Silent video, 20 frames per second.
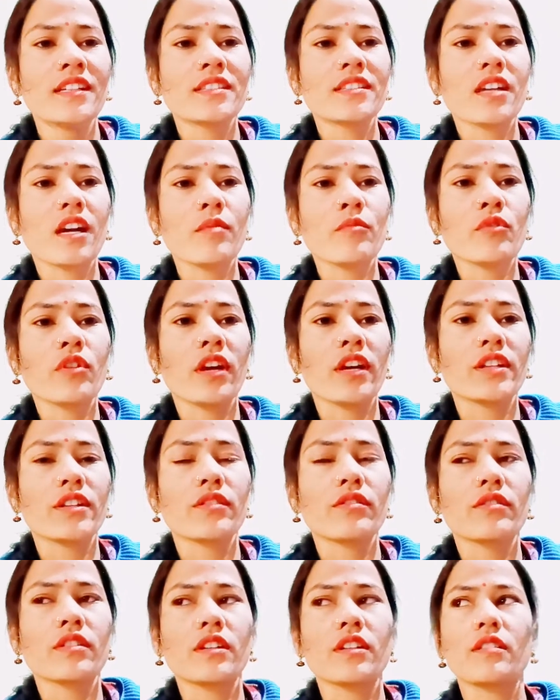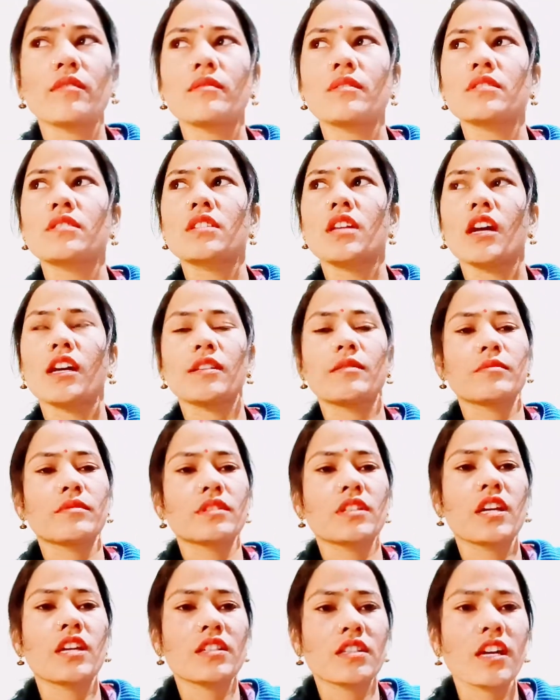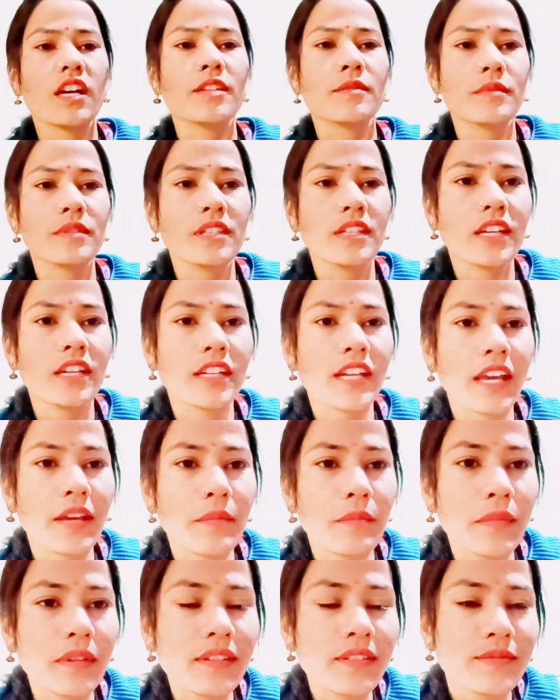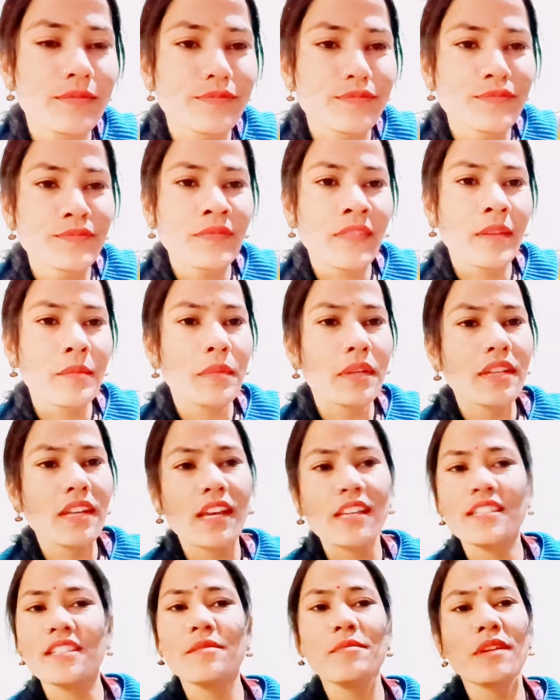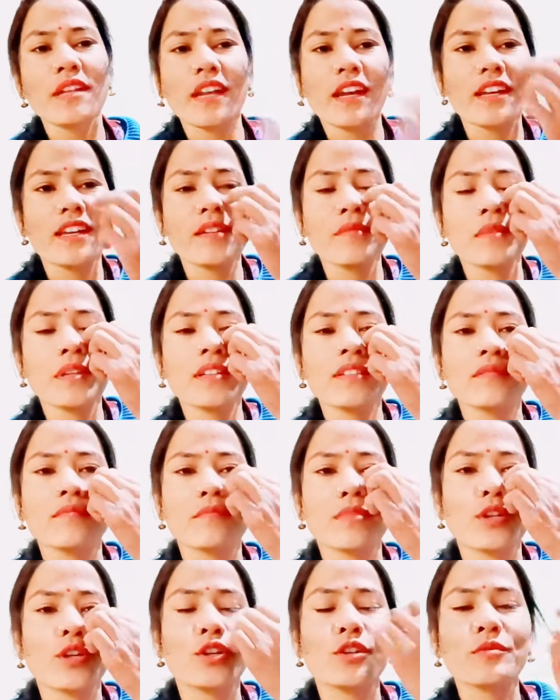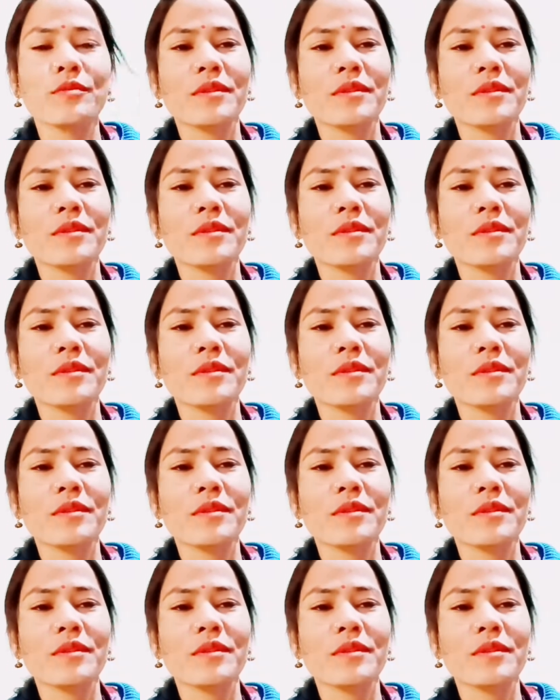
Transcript: शाम को आए थे वो करीबन सात छः सात बजे के टाइम में बस ऐसे ही मैं रह गई मैं ब्लॉग